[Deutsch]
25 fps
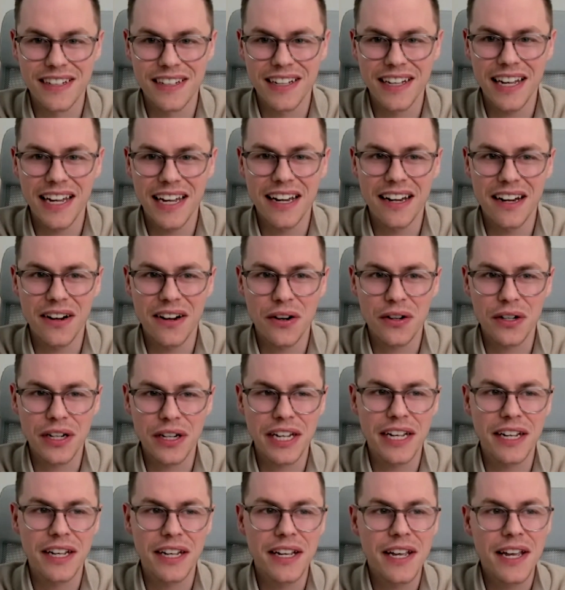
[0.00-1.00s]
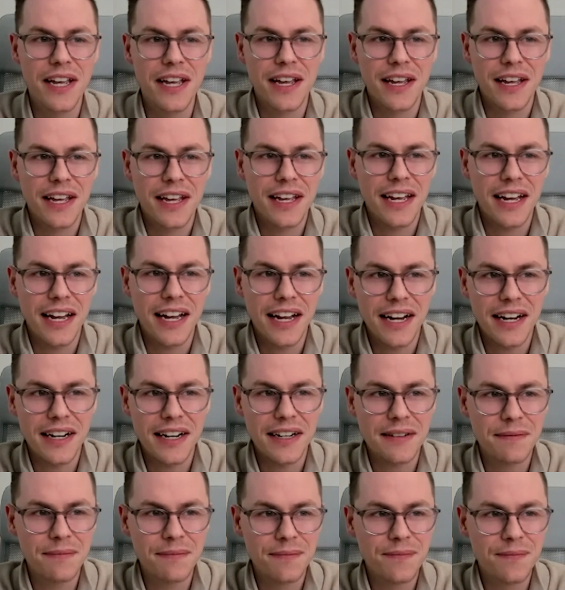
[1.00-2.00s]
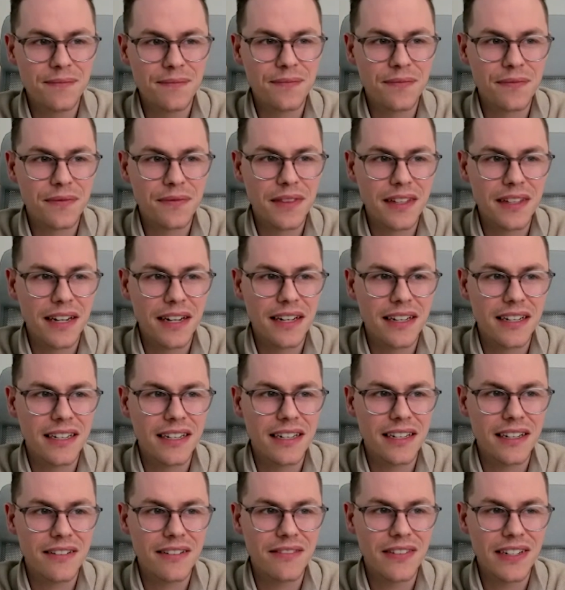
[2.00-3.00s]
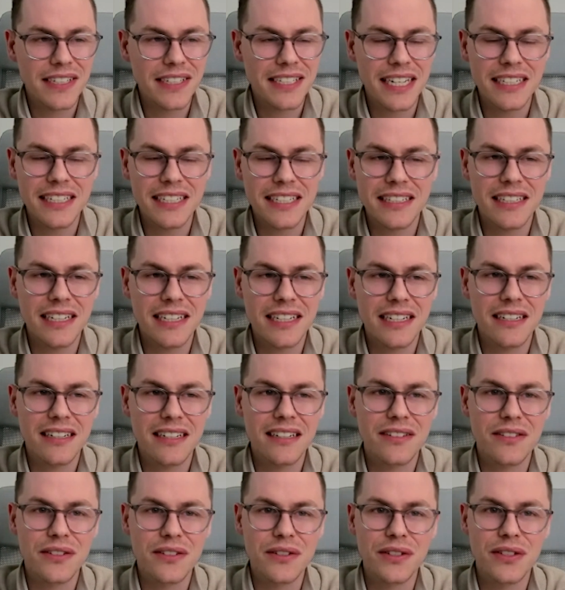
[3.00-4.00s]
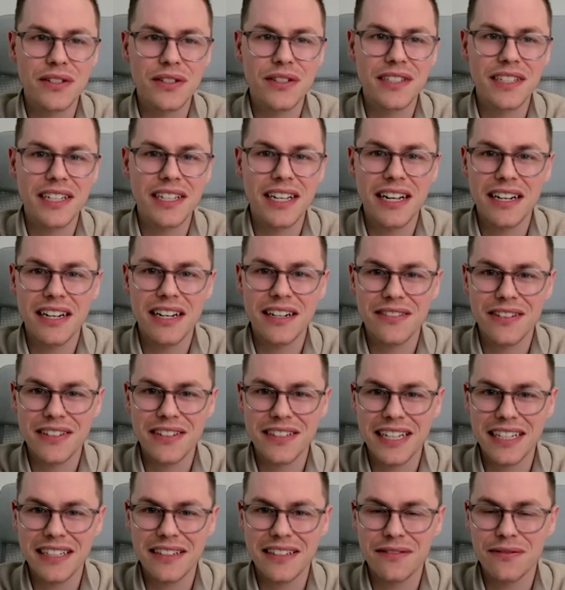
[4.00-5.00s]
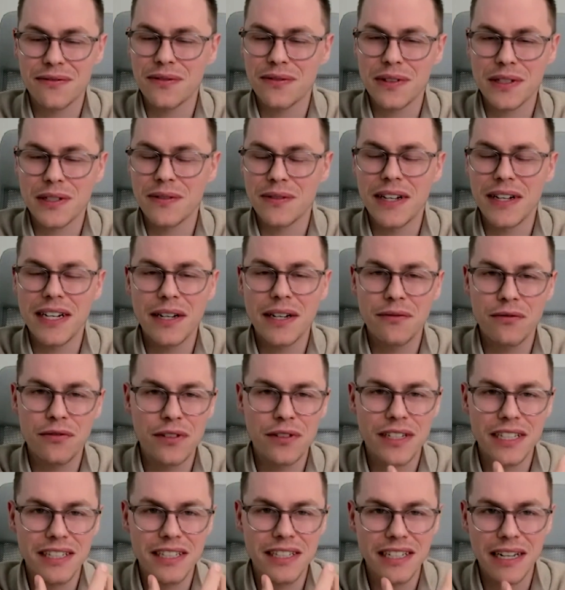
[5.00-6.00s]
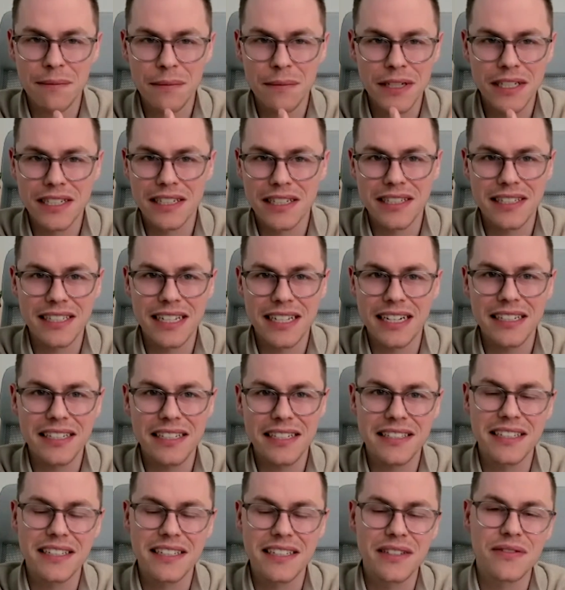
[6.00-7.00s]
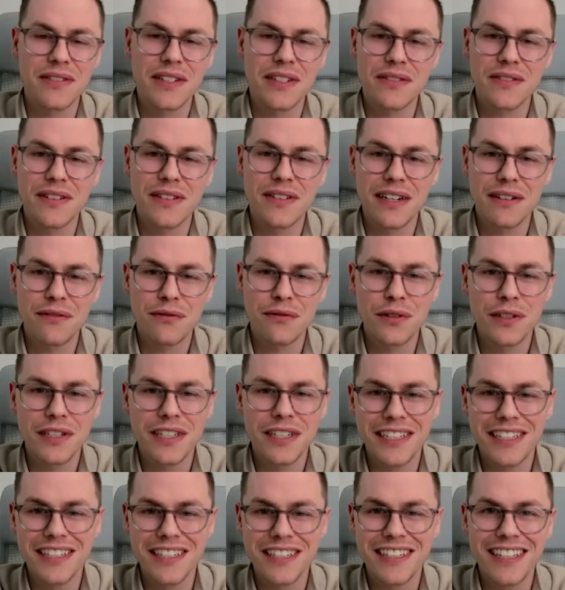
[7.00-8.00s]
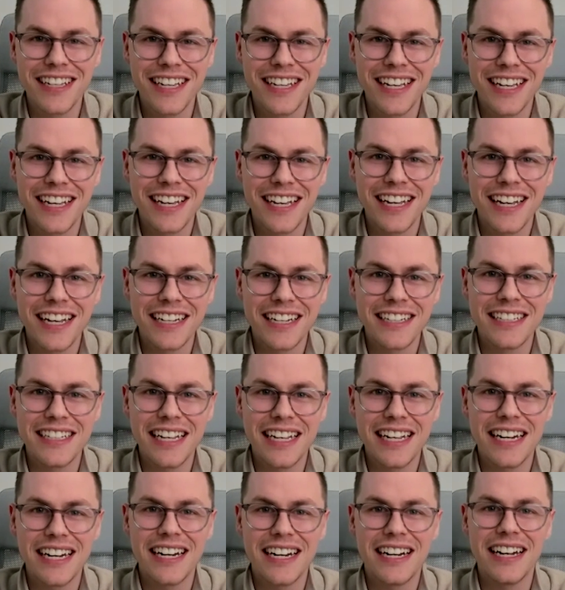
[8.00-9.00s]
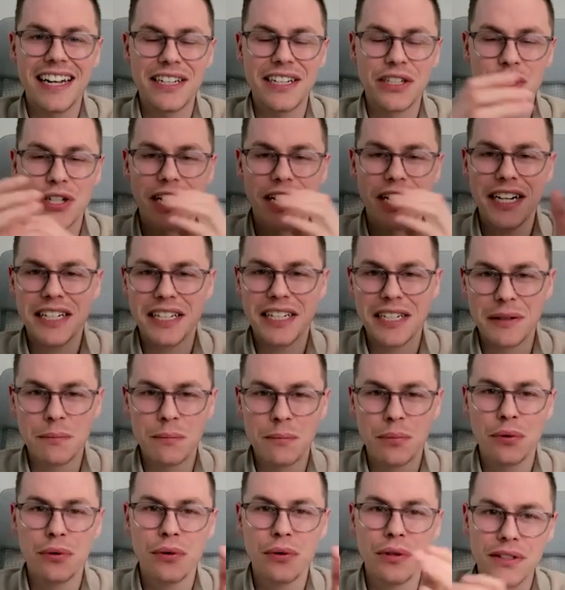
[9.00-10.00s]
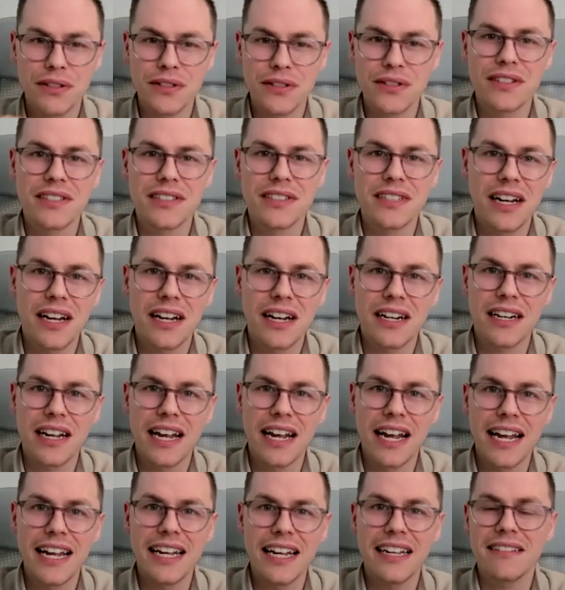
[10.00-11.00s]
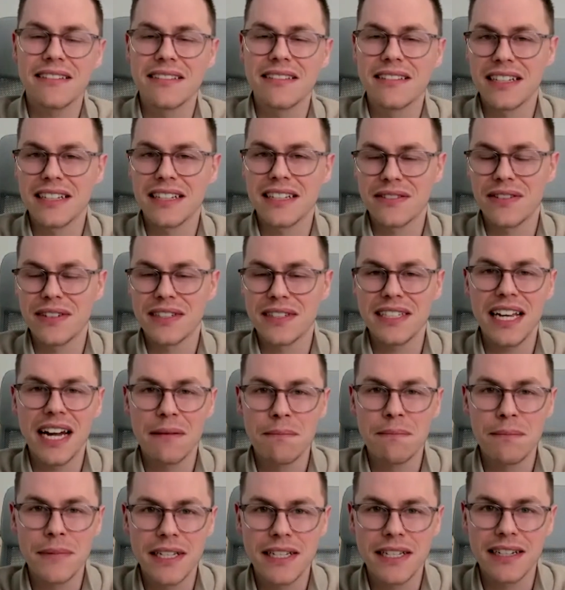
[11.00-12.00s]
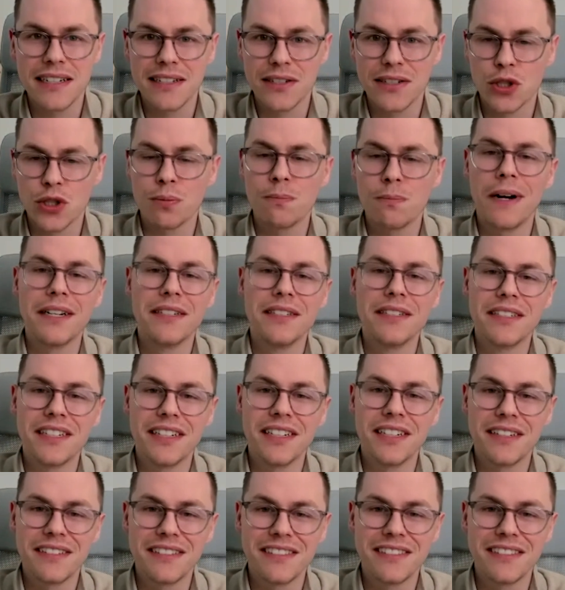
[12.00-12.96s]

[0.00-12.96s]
Ja, okay. Ähm, was hatte ich denn sozusagen, was hatte, was war denn für dich am interessantesten? Also was war für dich der entscheidende Impuls zu sagen, hey, das, was ihr anbietet, ist spannend?